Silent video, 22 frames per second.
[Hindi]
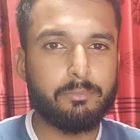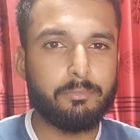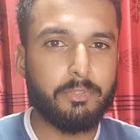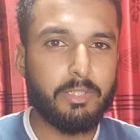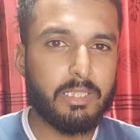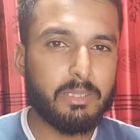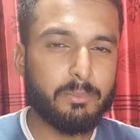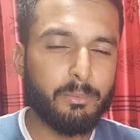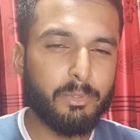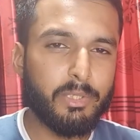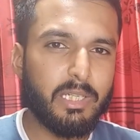
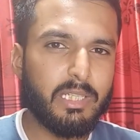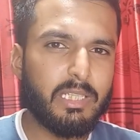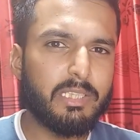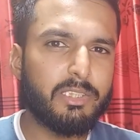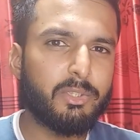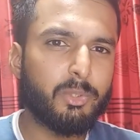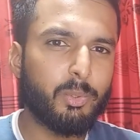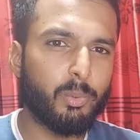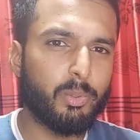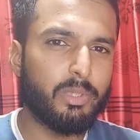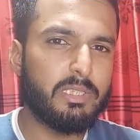फेसबुक के लिए
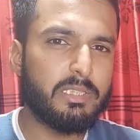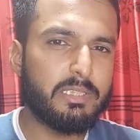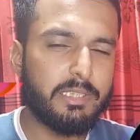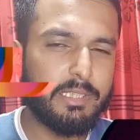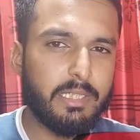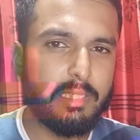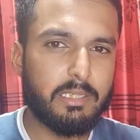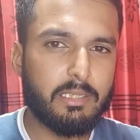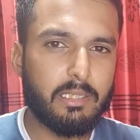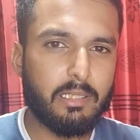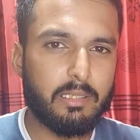स्टोरीज
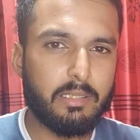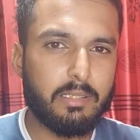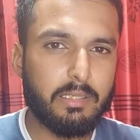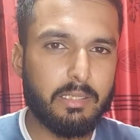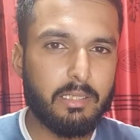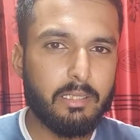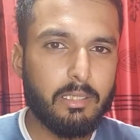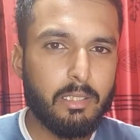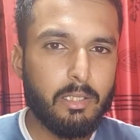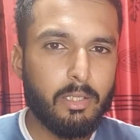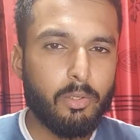क्रिएट करते
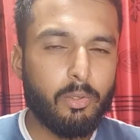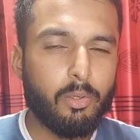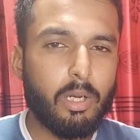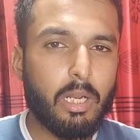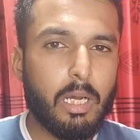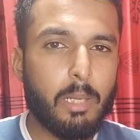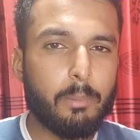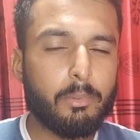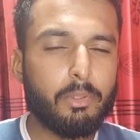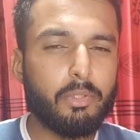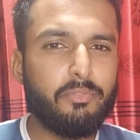हैं और
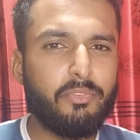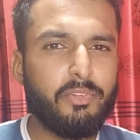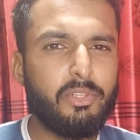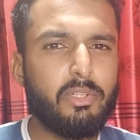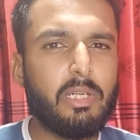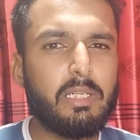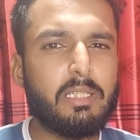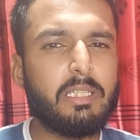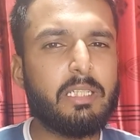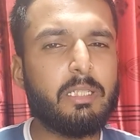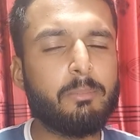आपको
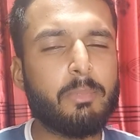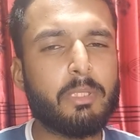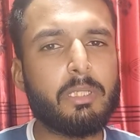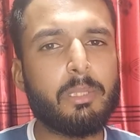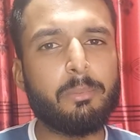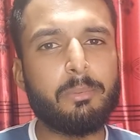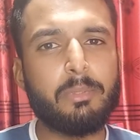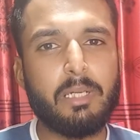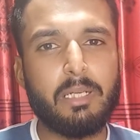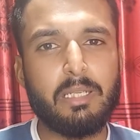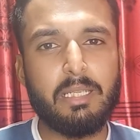वीडियो एडिटिंग
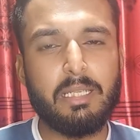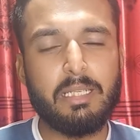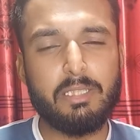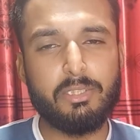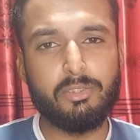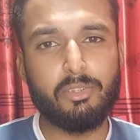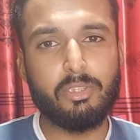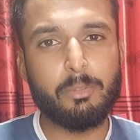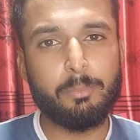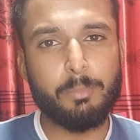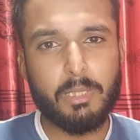मतलब करने की
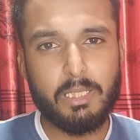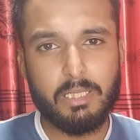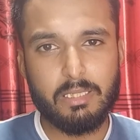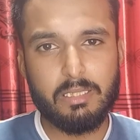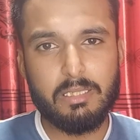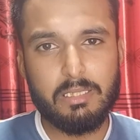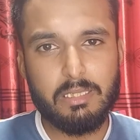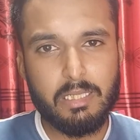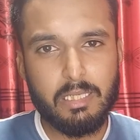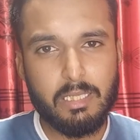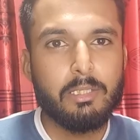ज़रूरत
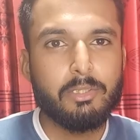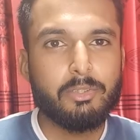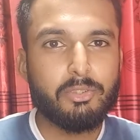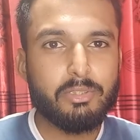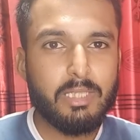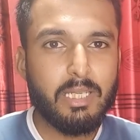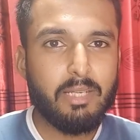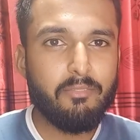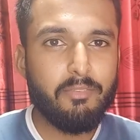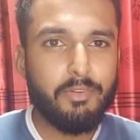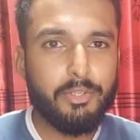पड़ती है सो
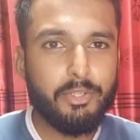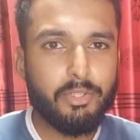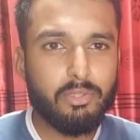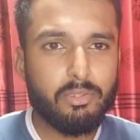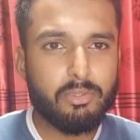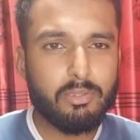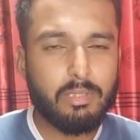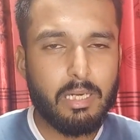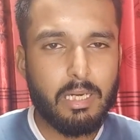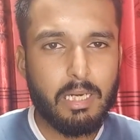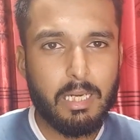so, ये
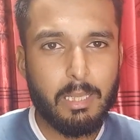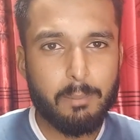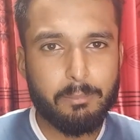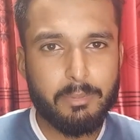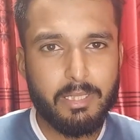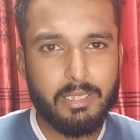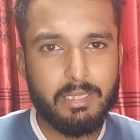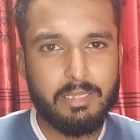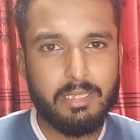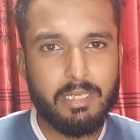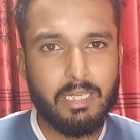वीडियो
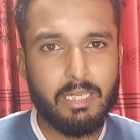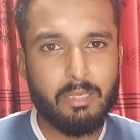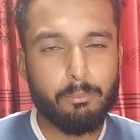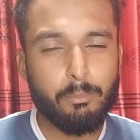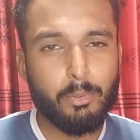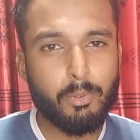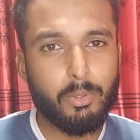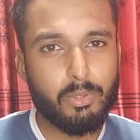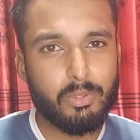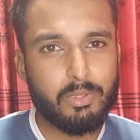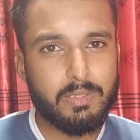आपके लिए
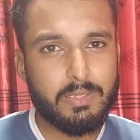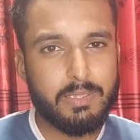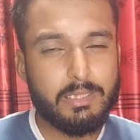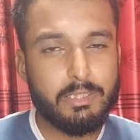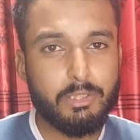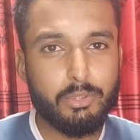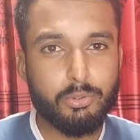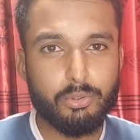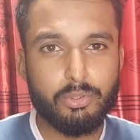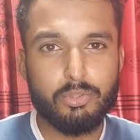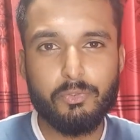बहुत ही
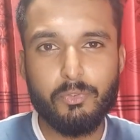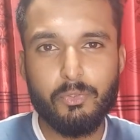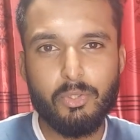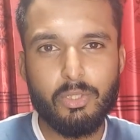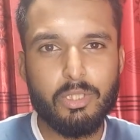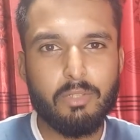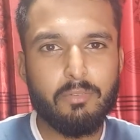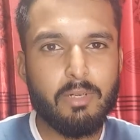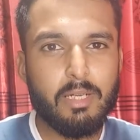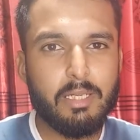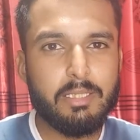यूज़फुल
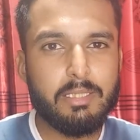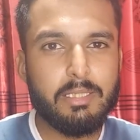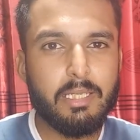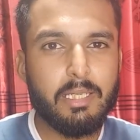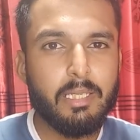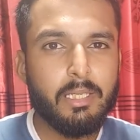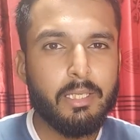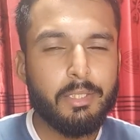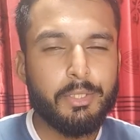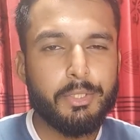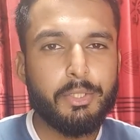होने वाली
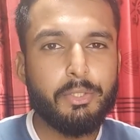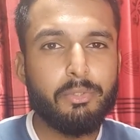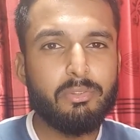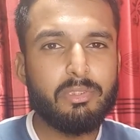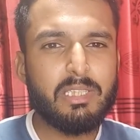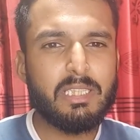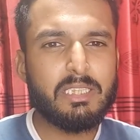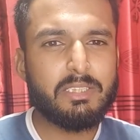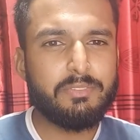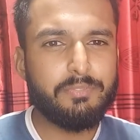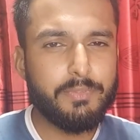है
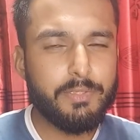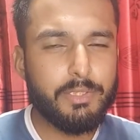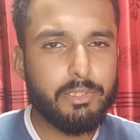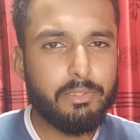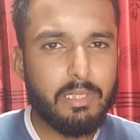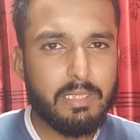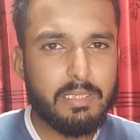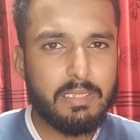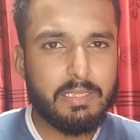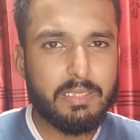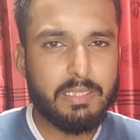क्योंकि इस
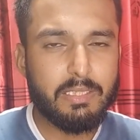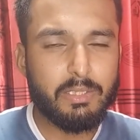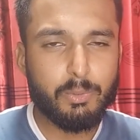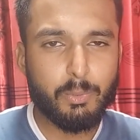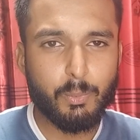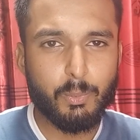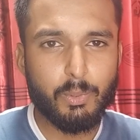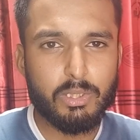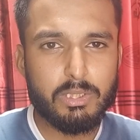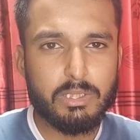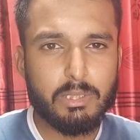वीडियो एडिटिंग
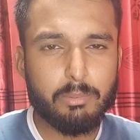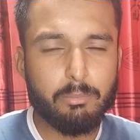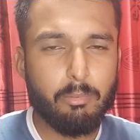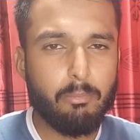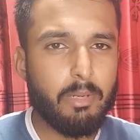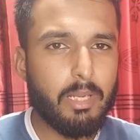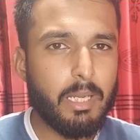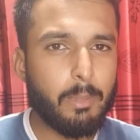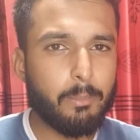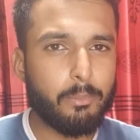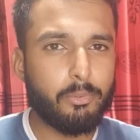कोर्स में
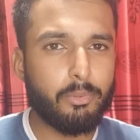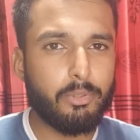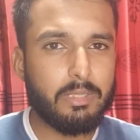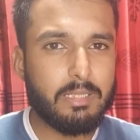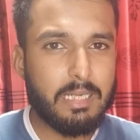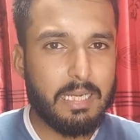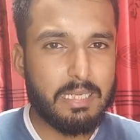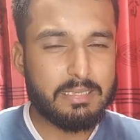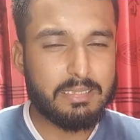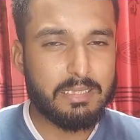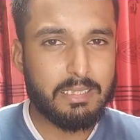मैं आपको
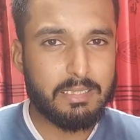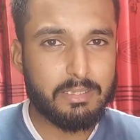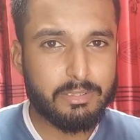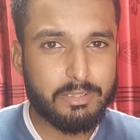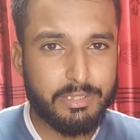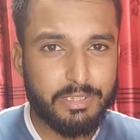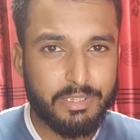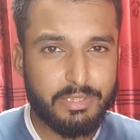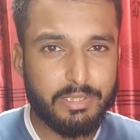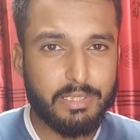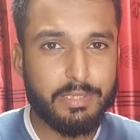एक ऐसे
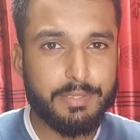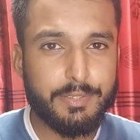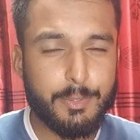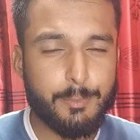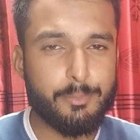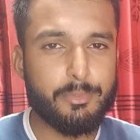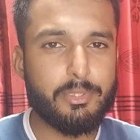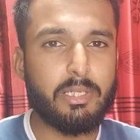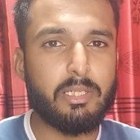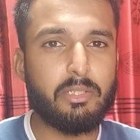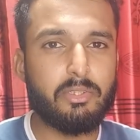सीक्रेट
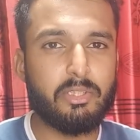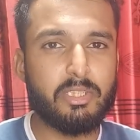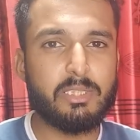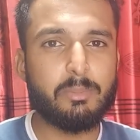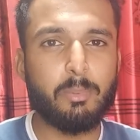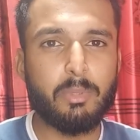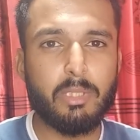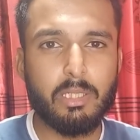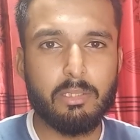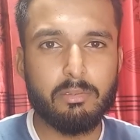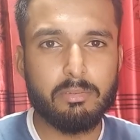टिप्स एंड ट्रिक्स
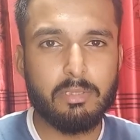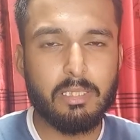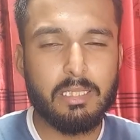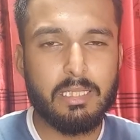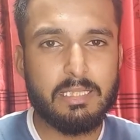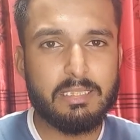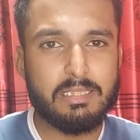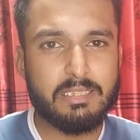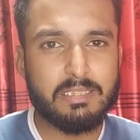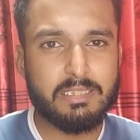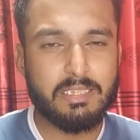बताऊंगा
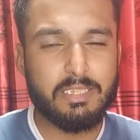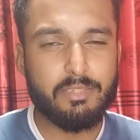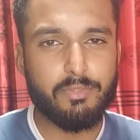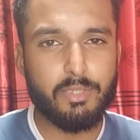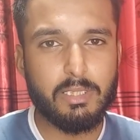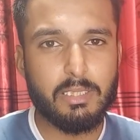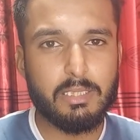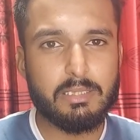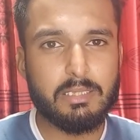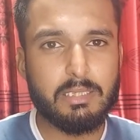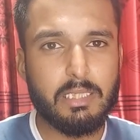कि जिसकी
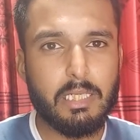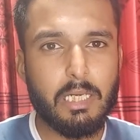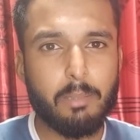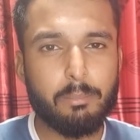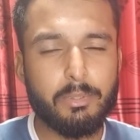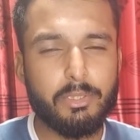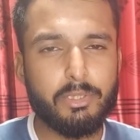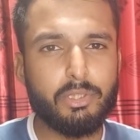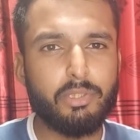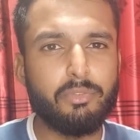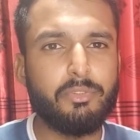वजह से
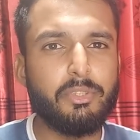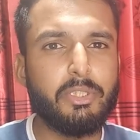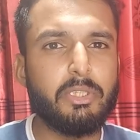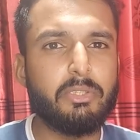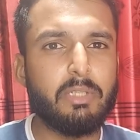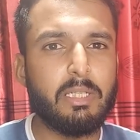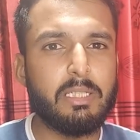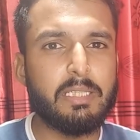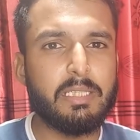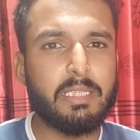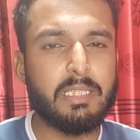आपकी जो
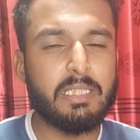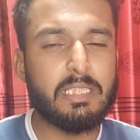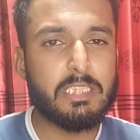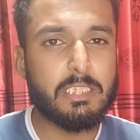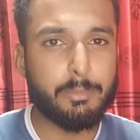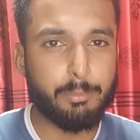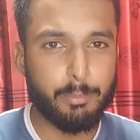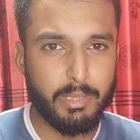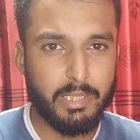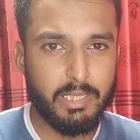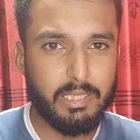वीडियो एडिटिंग की
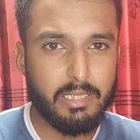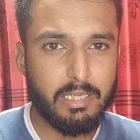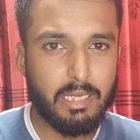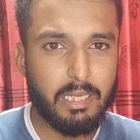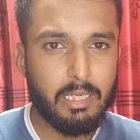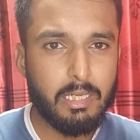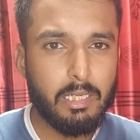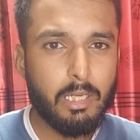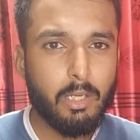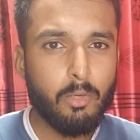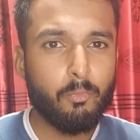स्पीड है
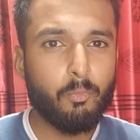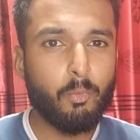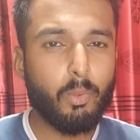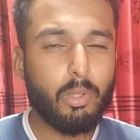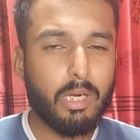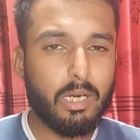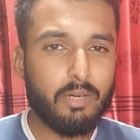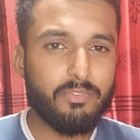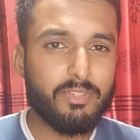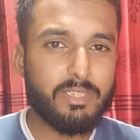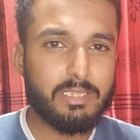वो
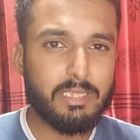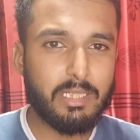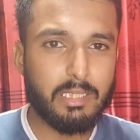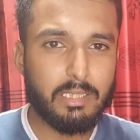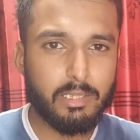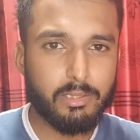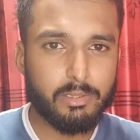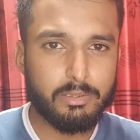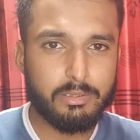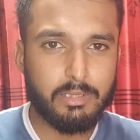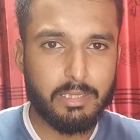काफ़ी
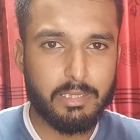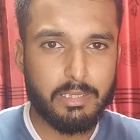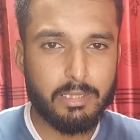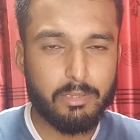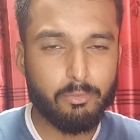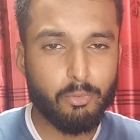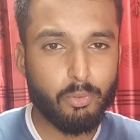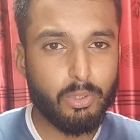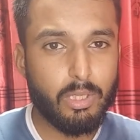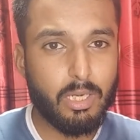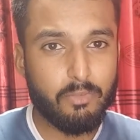ज़्यादा हो जाएगी
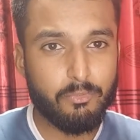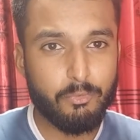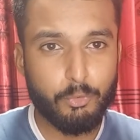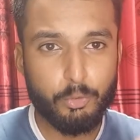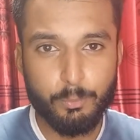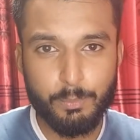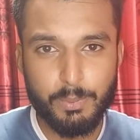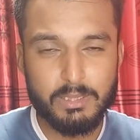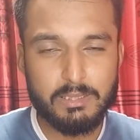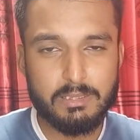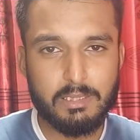वो काफ़ी
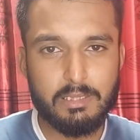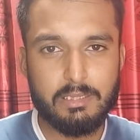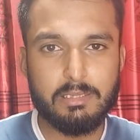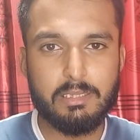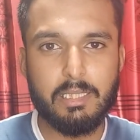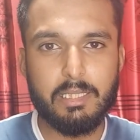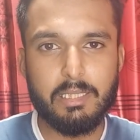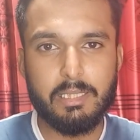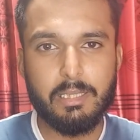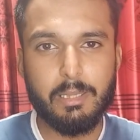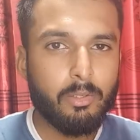ऊपर चली
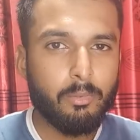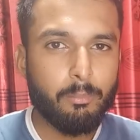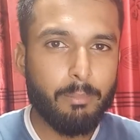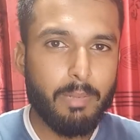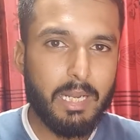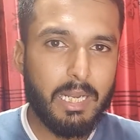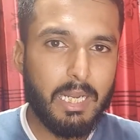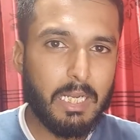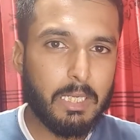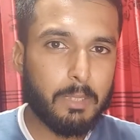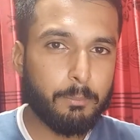जाएगी
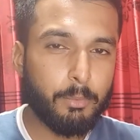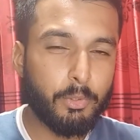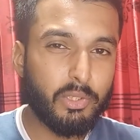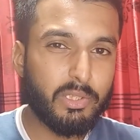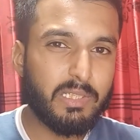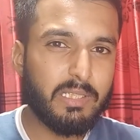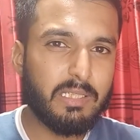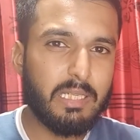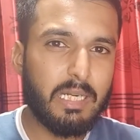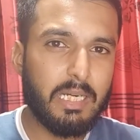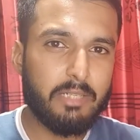मैं एक
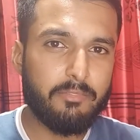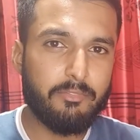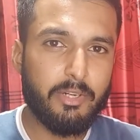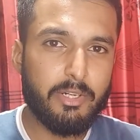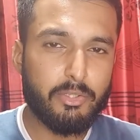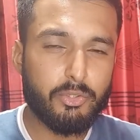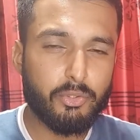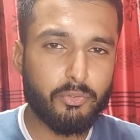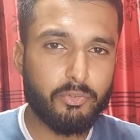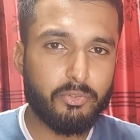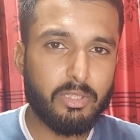बहुत ही लाइट
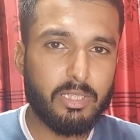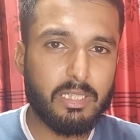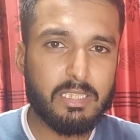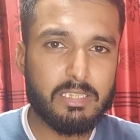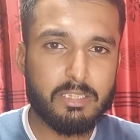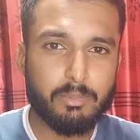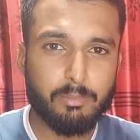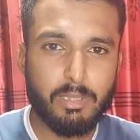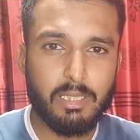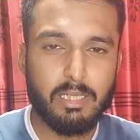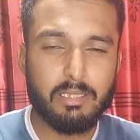वेट सॉफ्टवेयर का
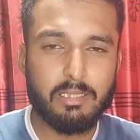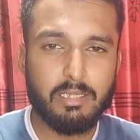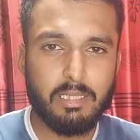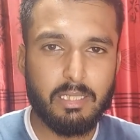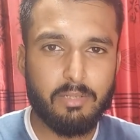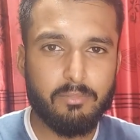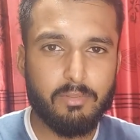इस्तेमाल करने